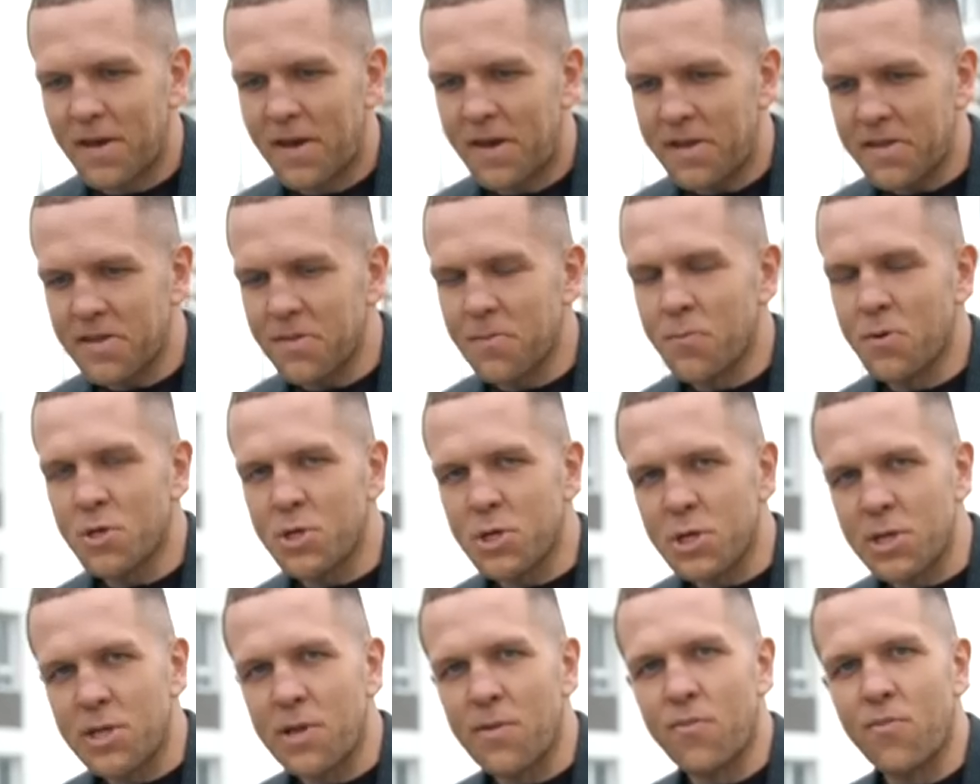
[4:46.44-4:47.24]
эта
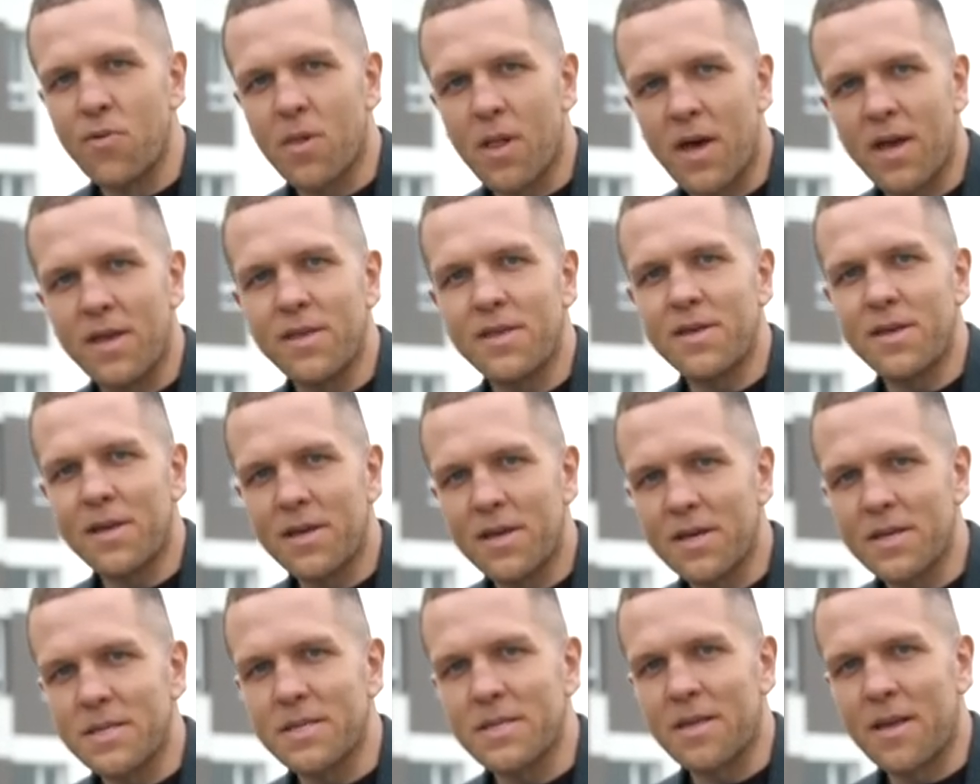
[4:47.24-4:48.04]
машина была
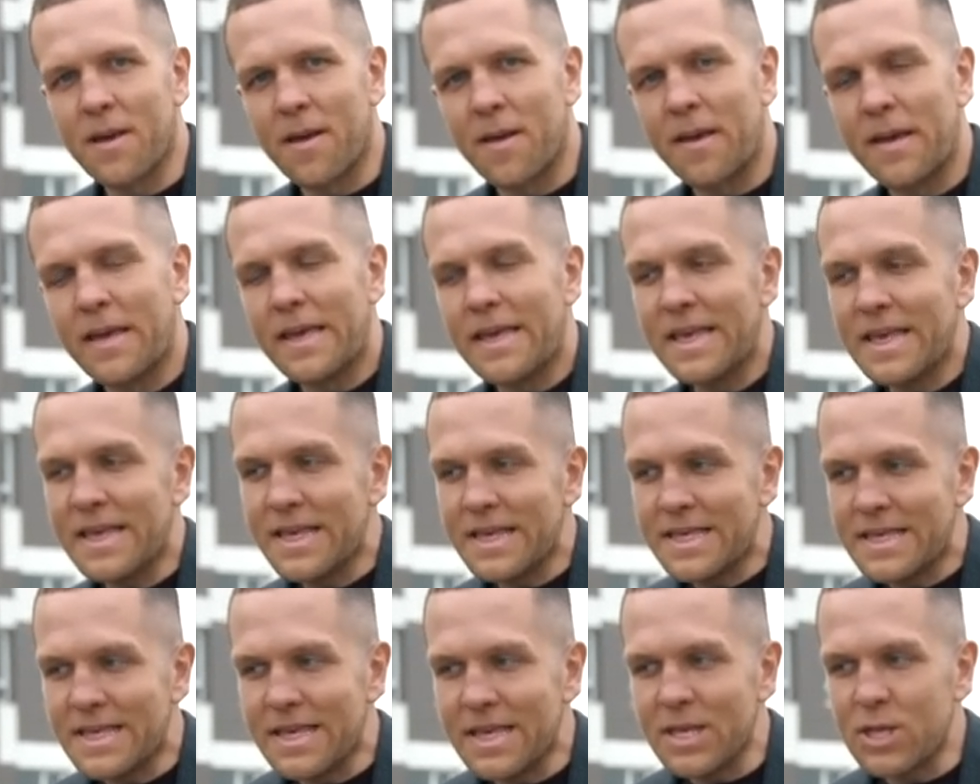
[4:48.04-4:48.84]
интересная.
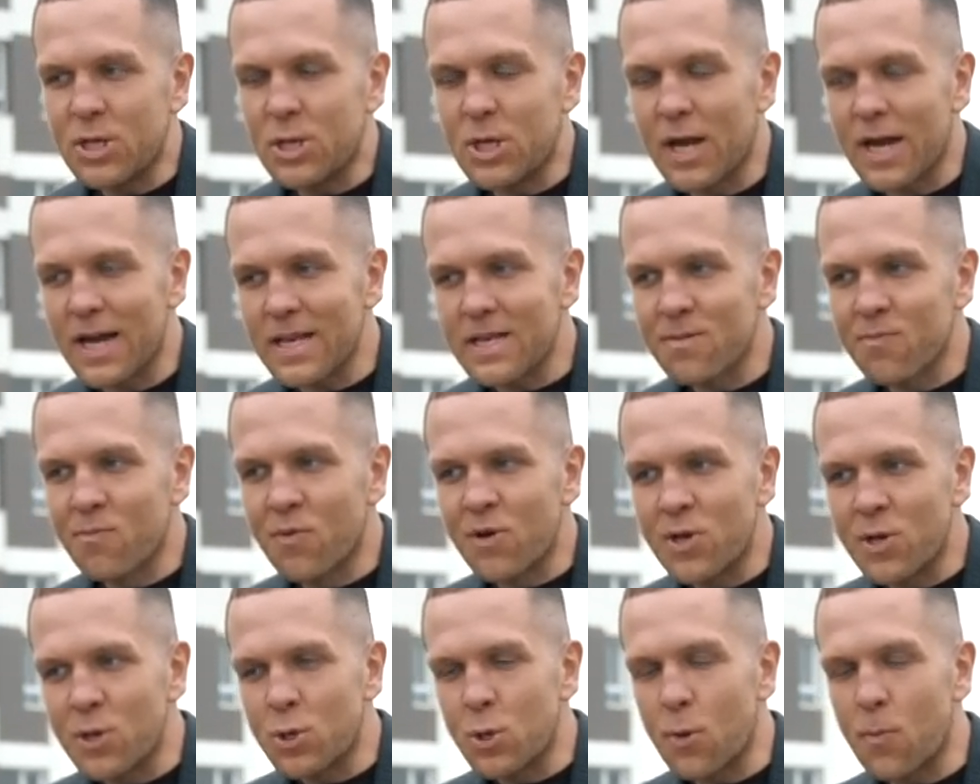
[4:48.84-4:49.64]
И сейчас
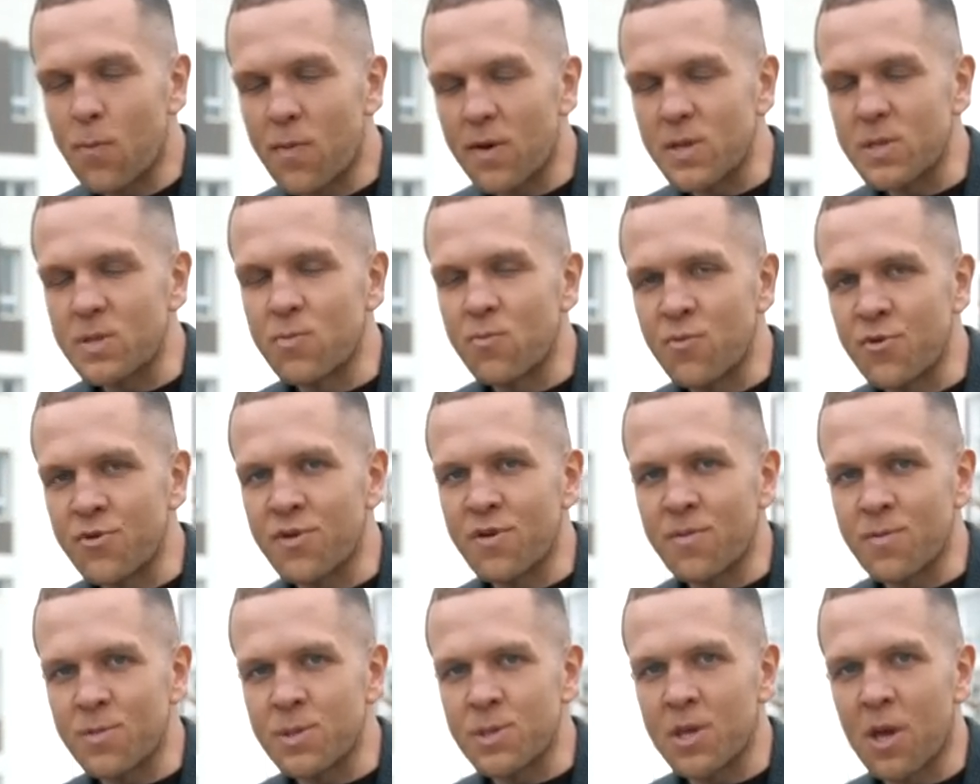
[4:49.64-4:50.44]
мы еще
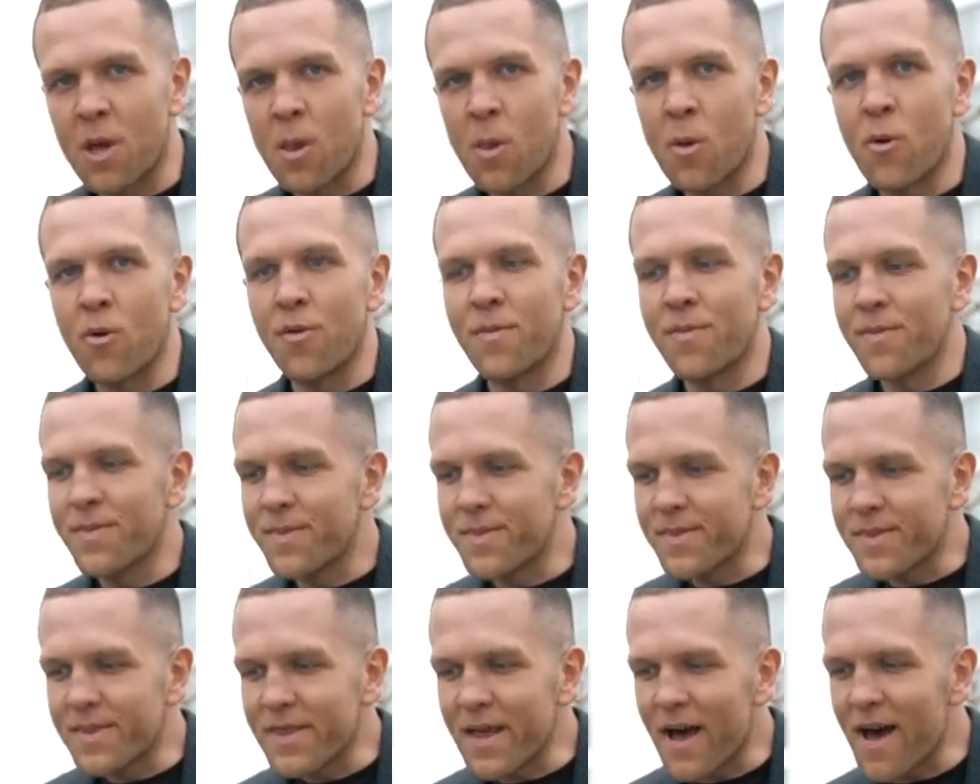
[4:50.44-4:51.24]
посмотрим салон.
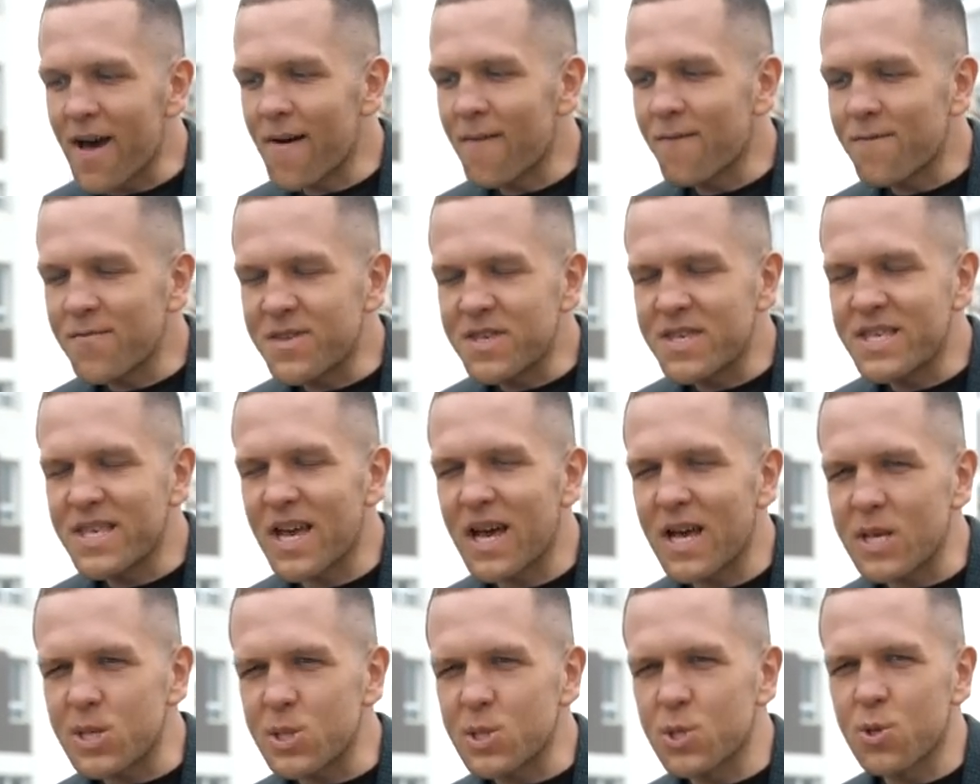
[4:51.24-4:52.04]
Там
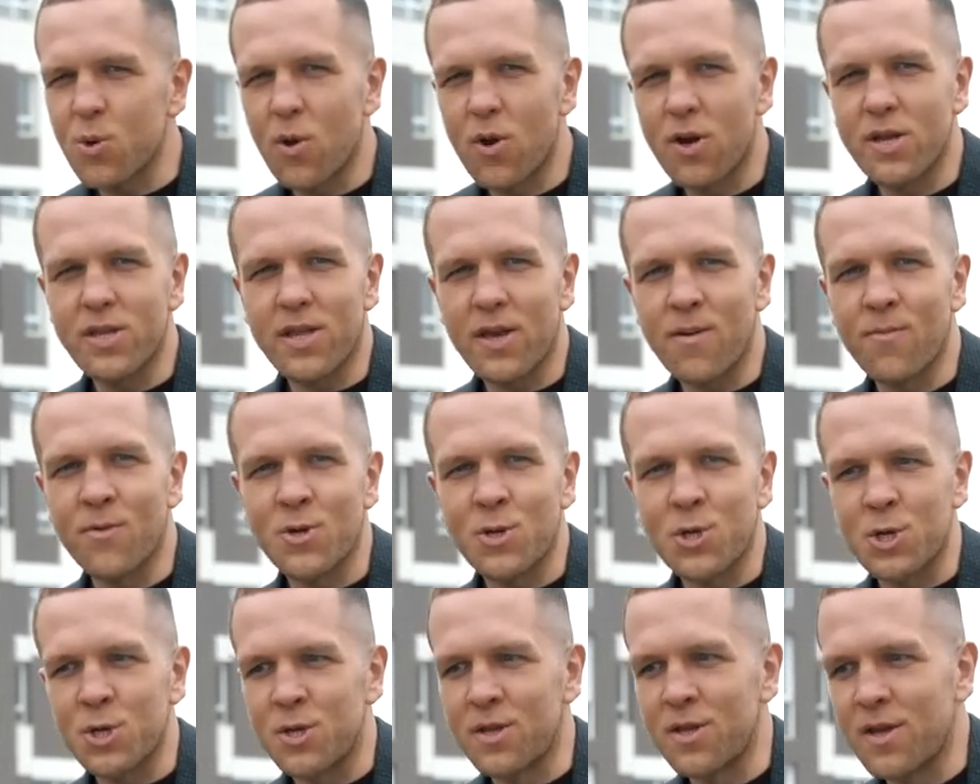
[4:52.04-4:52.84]
вся соль этой
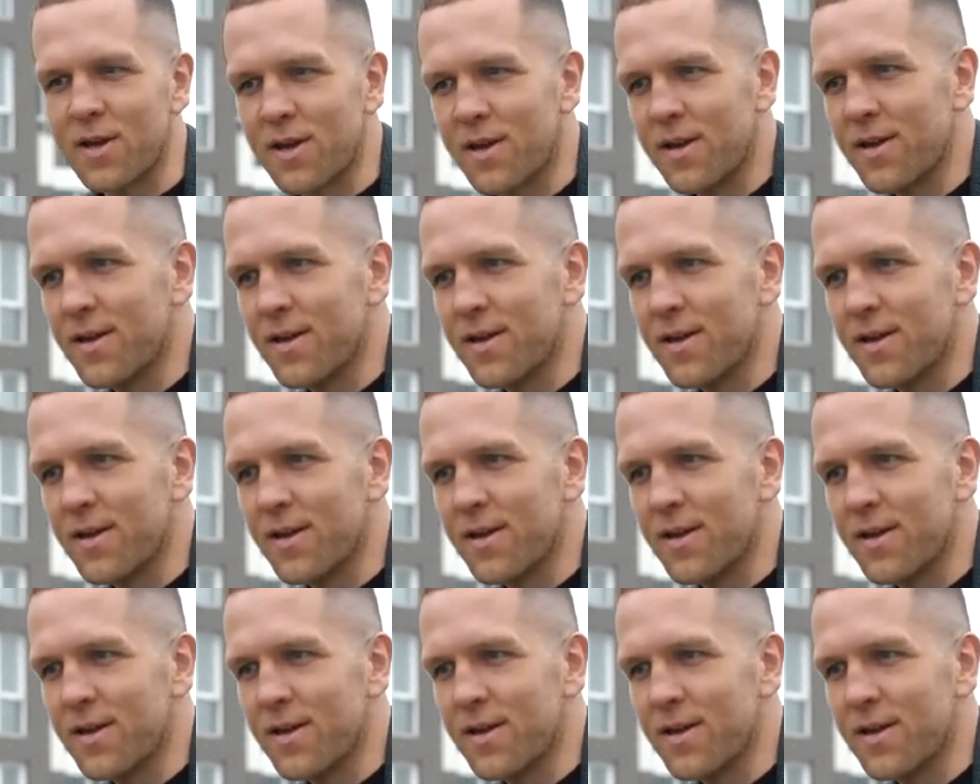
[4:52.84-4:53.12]
машины.